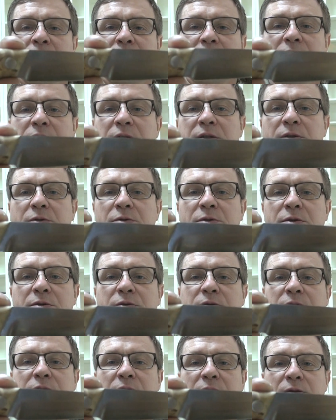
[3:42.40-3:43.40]
Третий наш
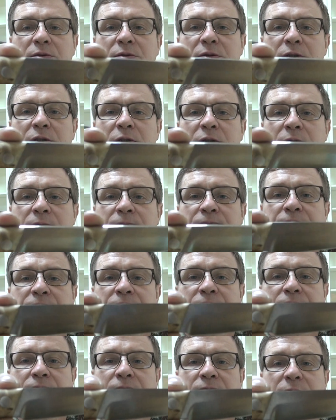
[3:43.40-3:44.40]
вот такой,
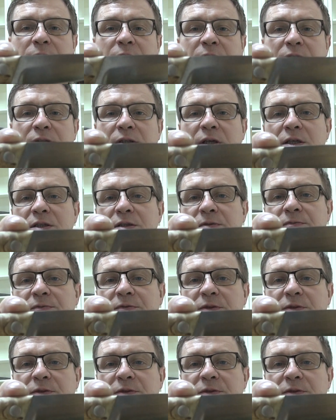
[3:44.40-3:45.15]
так скажем,